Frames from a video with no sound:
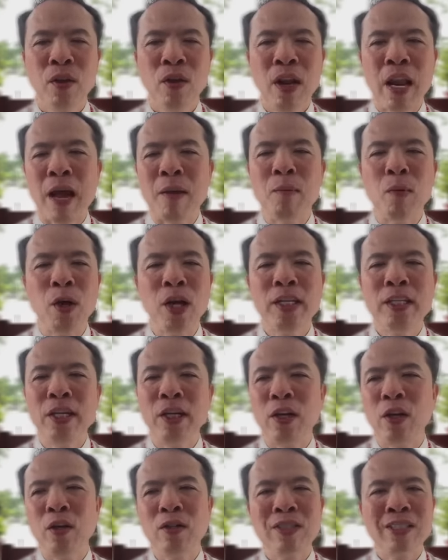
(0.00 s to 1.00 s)
nó làm một cái
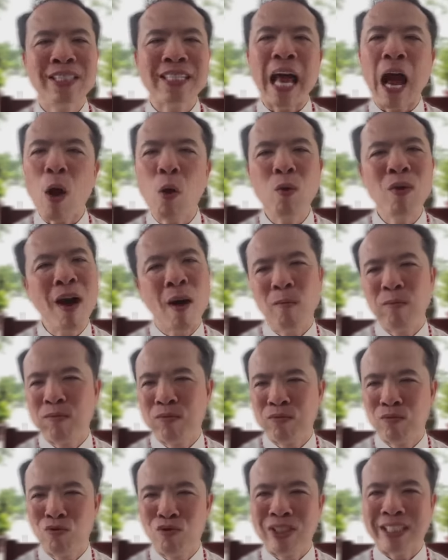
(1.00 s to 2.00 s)
gì đó sao động
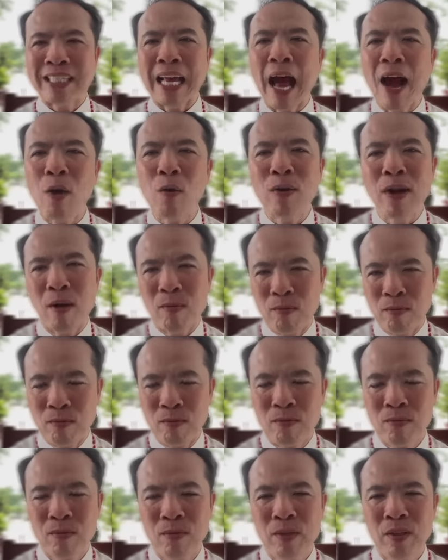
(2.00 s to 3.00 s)
sao động